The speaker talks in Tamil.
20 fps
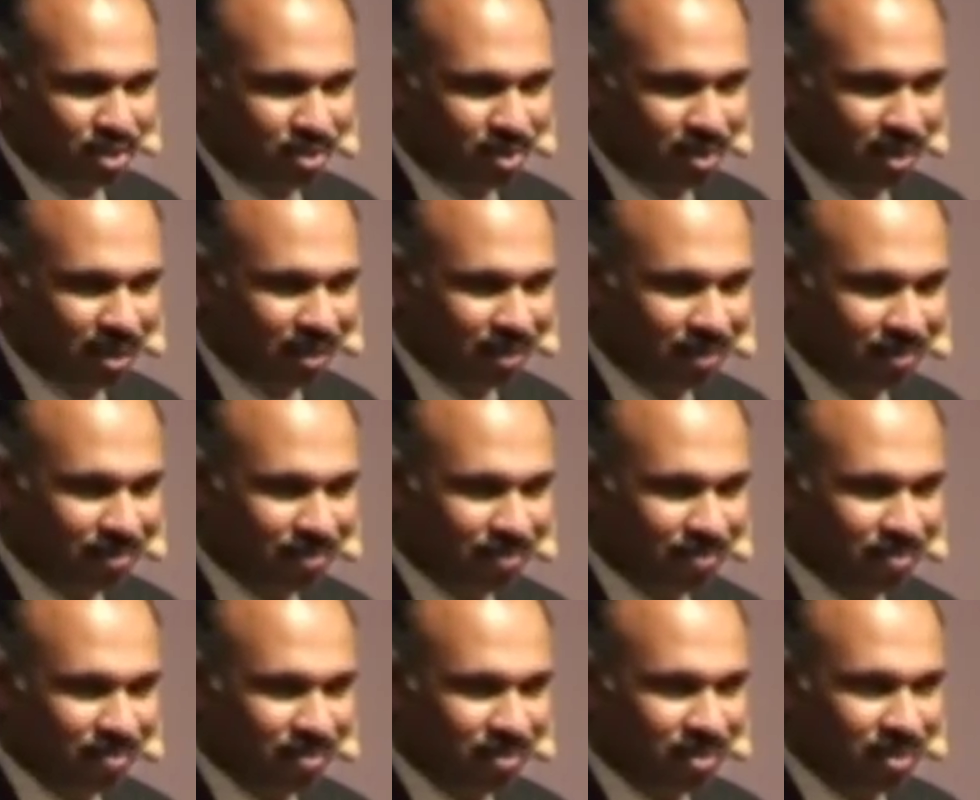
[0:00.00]
என்று சொல்லி
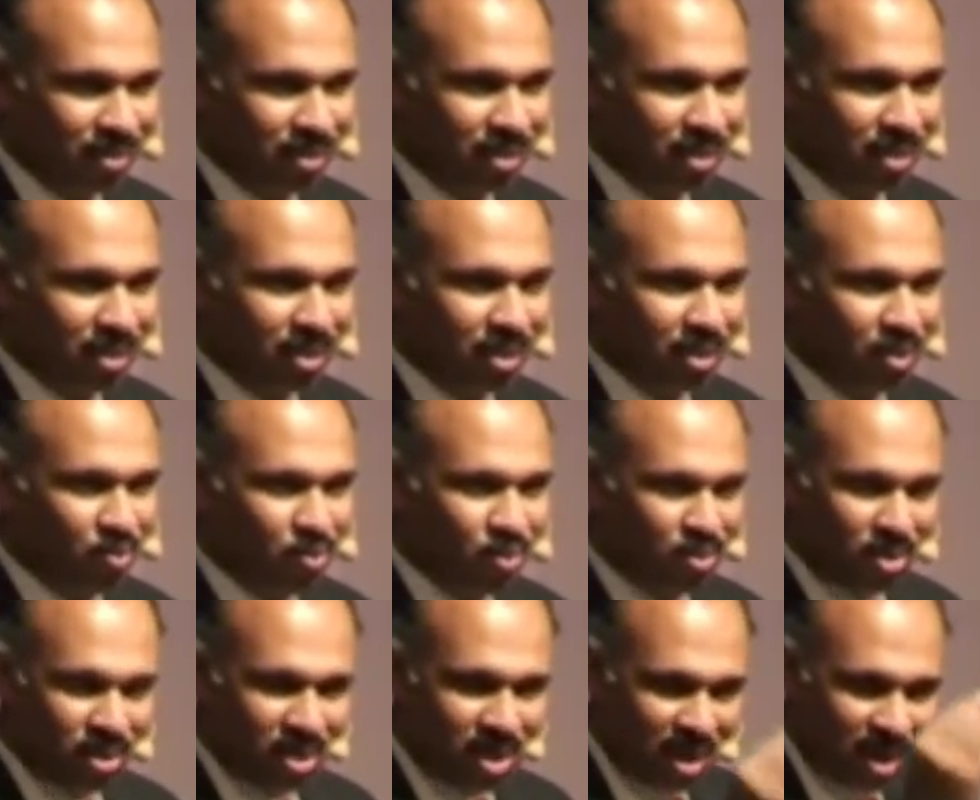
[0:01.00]

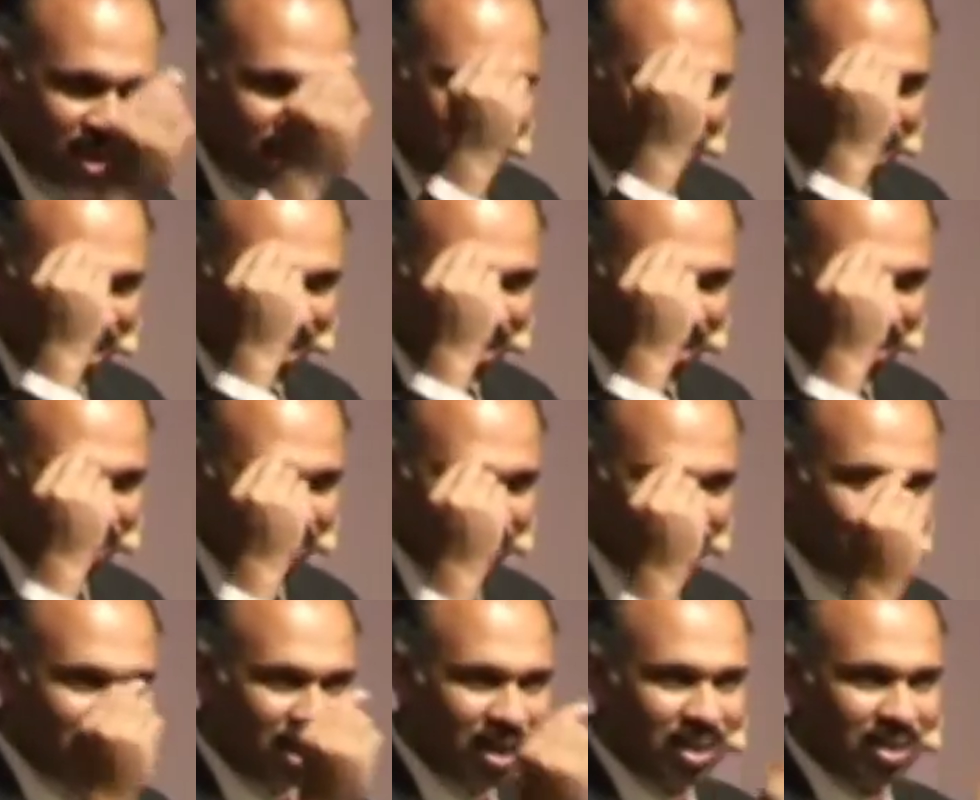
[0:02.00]
ஒரு நாள்
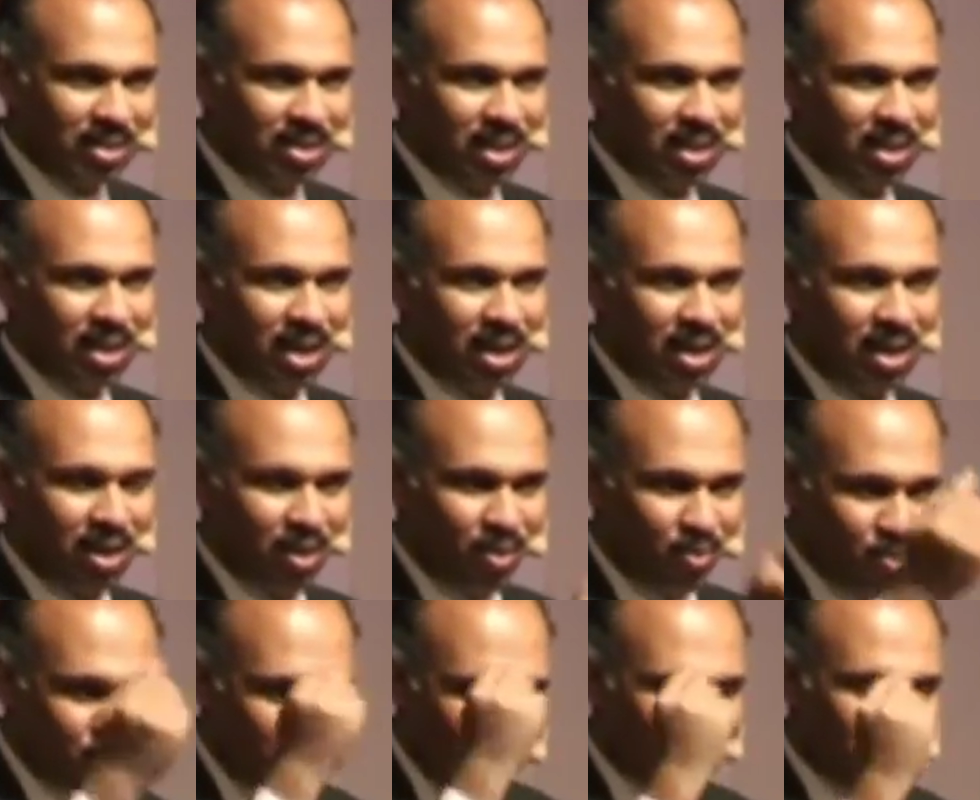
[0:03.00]
வேலை செய்தால்
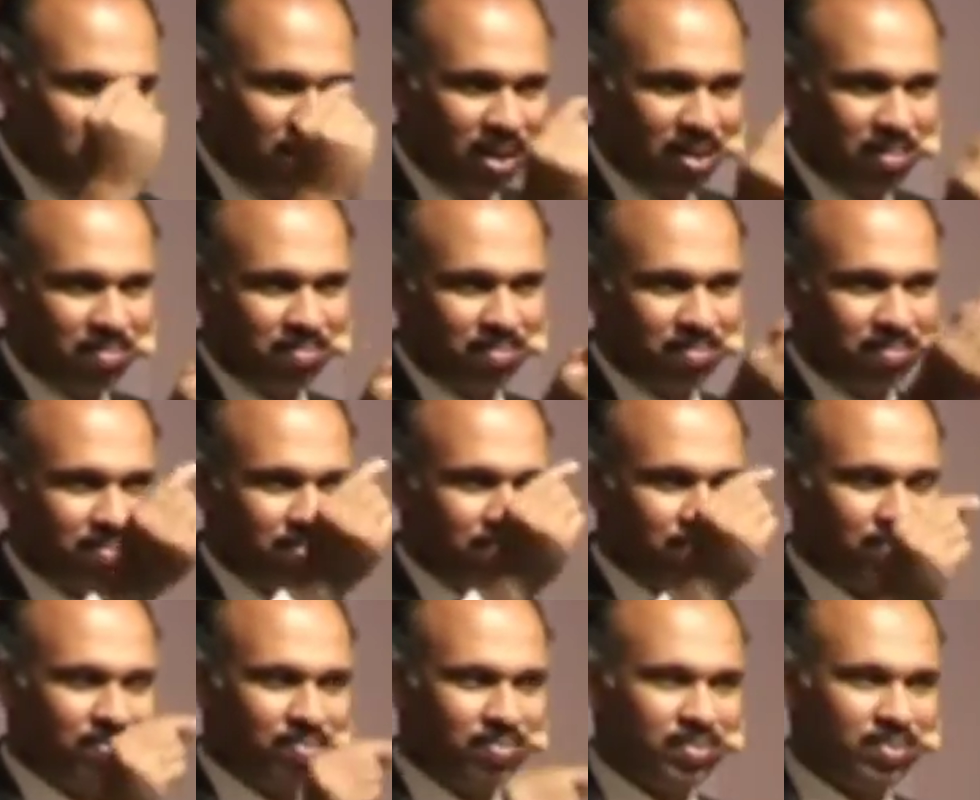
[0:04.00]
ஒரு பணம்
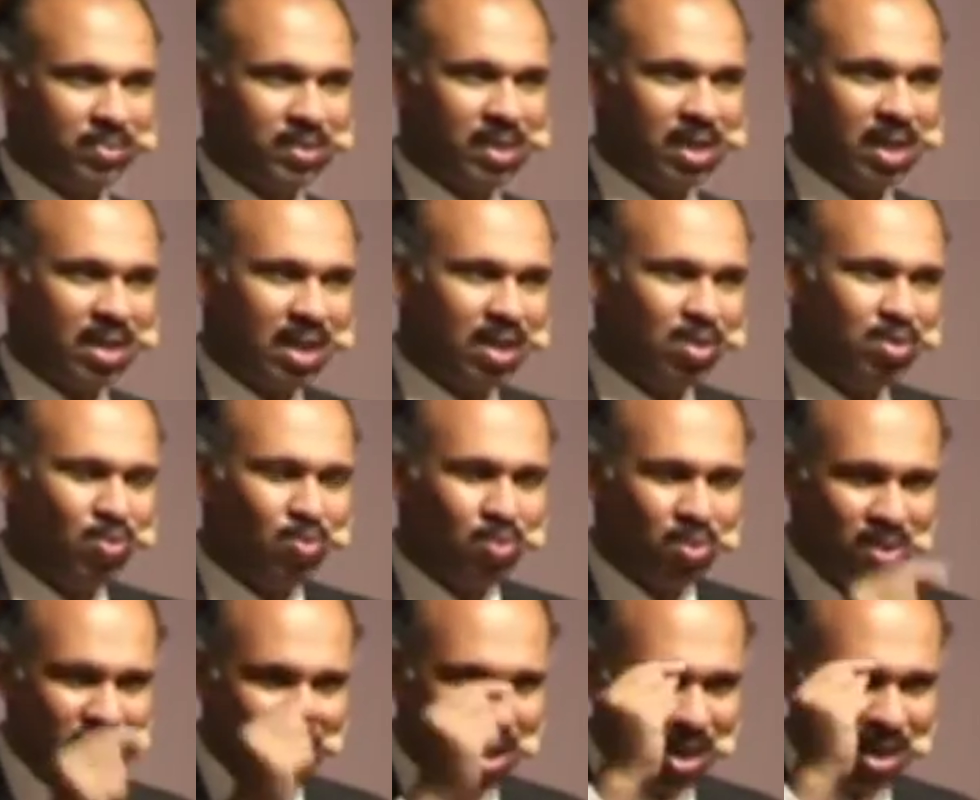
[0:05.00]
அதாவது
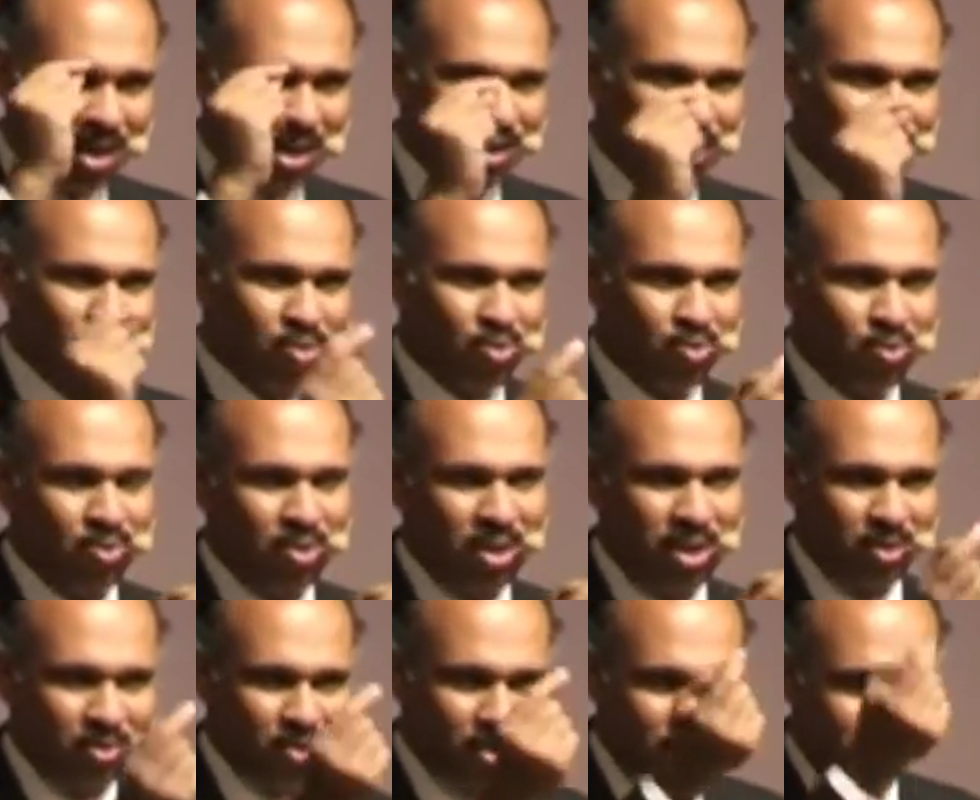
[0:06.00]
ஒரு நாளின்
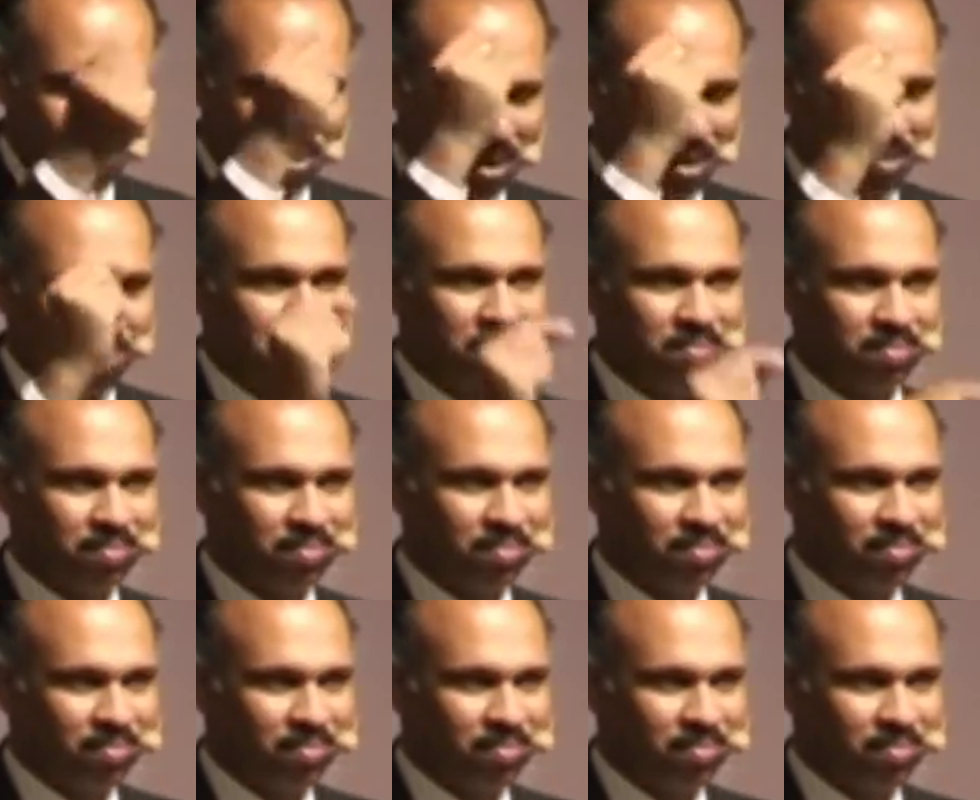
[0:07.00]
கூலி ஒரு பணம்